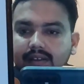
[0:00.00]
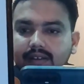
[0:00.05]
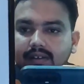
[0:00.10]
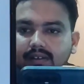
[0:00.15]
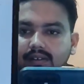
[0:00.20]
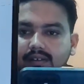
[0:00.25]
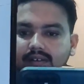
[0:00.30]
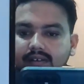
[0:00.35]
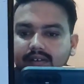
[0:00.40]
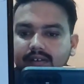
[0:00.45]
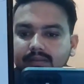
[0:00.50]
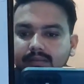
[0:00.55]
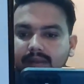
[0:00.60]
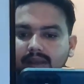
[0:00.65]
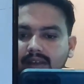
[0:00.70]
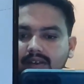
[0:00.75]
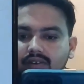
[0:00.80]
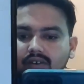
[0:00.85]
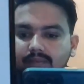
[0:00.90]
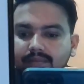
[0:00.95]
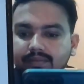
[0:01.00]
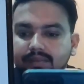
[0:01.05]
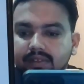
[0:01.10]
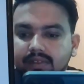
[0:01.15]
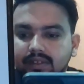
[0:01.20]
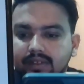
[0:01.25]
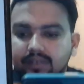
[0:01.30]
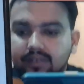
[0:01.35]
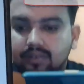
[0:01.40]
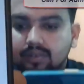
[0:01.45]
और बैक
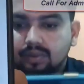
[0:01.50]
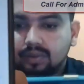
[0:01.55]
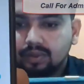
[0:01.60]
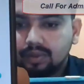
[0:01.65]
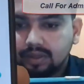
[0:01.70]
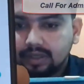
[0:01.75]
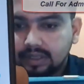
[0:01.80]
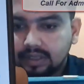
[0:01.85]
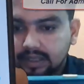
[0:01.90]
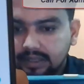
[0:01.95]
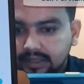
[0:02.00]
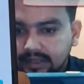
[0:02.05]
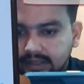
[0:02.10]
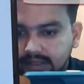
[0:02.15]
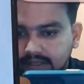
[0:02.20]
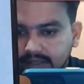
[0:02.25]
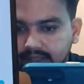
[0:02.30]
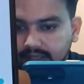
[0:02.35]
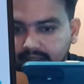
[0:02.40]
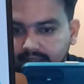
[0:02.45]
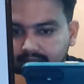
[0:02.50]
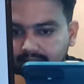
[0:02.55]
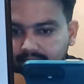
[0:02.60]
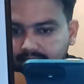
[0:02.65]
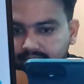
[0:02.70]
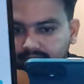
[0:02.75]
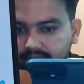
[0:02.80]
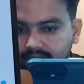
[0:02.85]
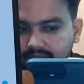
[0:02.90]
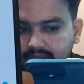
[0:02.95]
ऑप्शन तो दिखाई नहीं दे रहा है
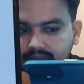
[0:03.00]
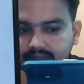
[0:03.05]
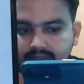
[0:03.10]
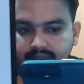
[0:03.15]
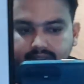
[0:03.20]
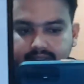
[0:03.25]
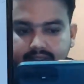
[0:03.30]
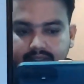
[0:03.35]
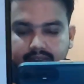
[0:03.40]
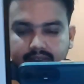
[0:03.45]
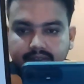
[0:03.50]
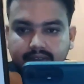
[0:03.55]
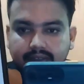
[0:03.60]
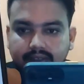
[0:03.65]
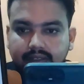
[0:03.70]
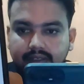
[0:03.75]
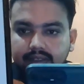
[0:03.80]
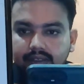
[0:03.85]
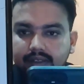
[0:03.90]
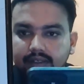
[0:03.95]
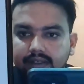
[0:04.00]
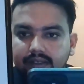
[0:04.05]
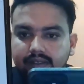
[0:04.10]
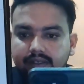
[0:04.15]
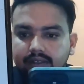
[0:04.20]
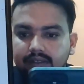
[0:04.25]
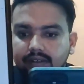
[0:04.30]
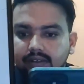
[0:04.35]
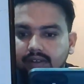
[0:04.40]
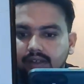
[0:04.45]
फिनिश
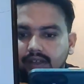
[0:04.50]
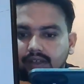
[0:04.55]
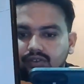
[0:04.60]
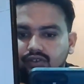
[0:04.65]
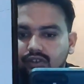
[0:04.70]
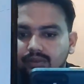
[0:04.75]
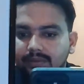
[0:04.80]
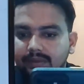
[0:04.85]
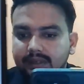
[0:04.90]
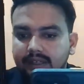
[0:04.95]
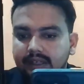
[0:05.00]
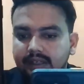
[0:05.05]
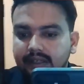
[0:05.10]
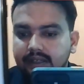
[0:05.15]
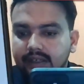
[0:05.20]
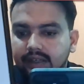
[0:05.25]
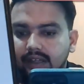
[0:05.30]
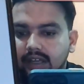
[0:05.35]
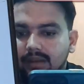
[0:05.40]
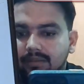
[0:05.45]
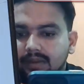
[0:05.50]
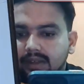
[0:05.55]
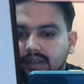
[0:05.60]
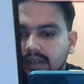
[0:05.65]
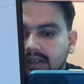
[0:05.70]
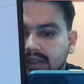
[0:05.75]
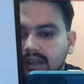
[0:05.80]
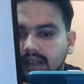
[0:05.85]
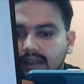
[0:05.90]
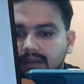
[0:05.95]
एक्चुअल uh, में नहीं करना है हमें
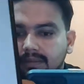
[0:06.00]
करना है